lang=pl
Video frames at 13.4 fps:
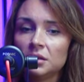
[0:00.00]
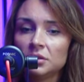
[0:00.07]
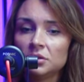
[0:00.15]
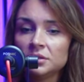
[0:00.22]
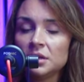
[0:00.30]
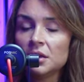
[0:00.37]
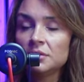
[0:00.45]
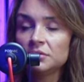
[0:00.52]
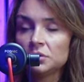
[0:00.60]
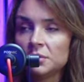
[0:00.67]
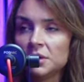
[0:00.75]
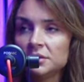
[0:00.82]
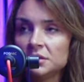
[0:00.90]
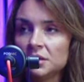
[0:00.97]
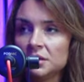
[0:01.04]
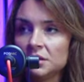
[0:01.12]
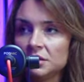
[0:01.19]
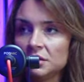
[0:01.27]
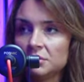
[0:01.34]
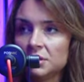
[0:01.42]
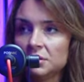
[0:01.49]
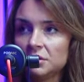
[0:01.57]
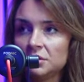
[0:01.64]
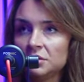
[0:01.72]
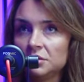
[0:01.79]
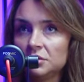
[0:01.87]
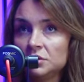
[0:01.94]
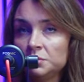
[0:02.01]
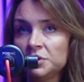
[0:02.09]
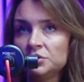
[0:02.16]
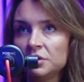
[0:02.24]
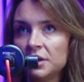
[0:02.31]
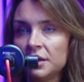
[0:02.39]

dostaję informacje na temat, no z pierwszej